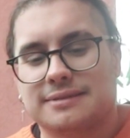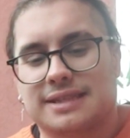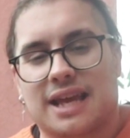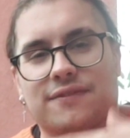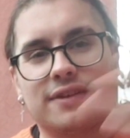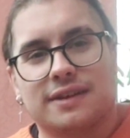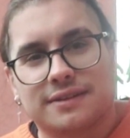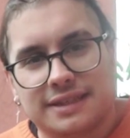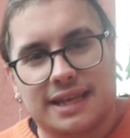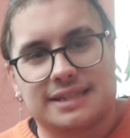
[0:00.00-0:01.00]
serve
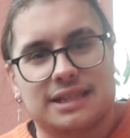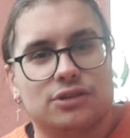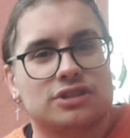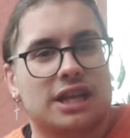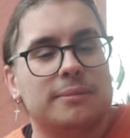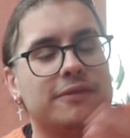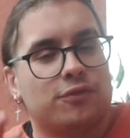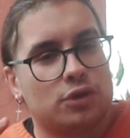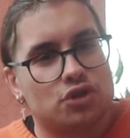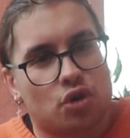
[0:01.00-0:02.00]
Chiesa, non sarebbe
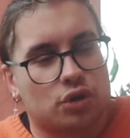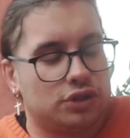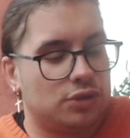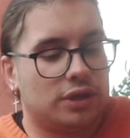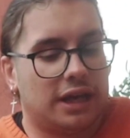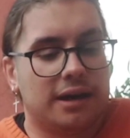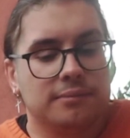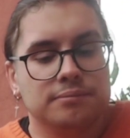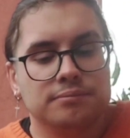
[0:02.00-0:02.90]
fuori gioco in teoria,